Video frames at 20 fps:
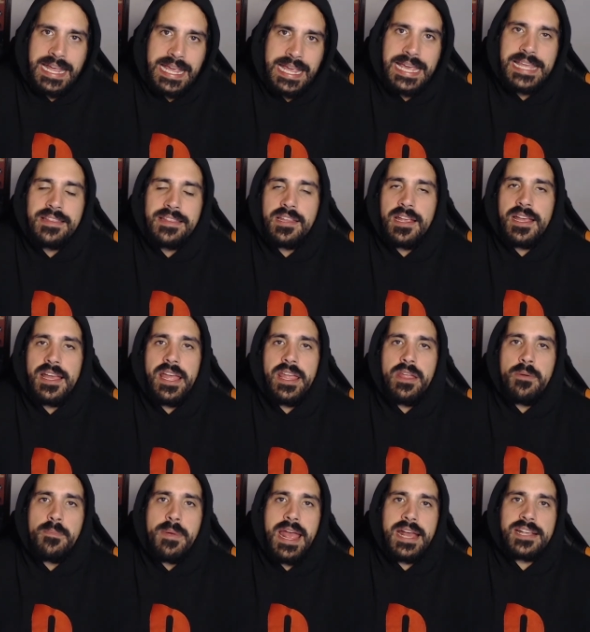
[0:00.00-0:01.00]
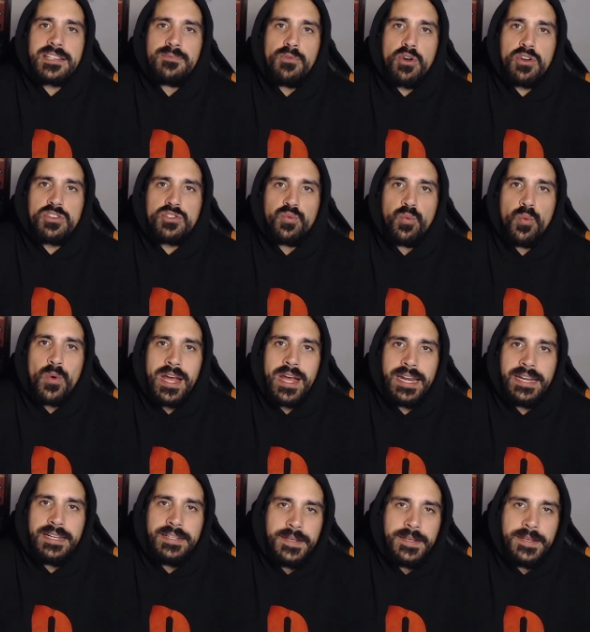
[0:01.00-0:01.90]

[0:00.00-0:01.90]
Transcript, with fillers: quem tem uma Xbox One.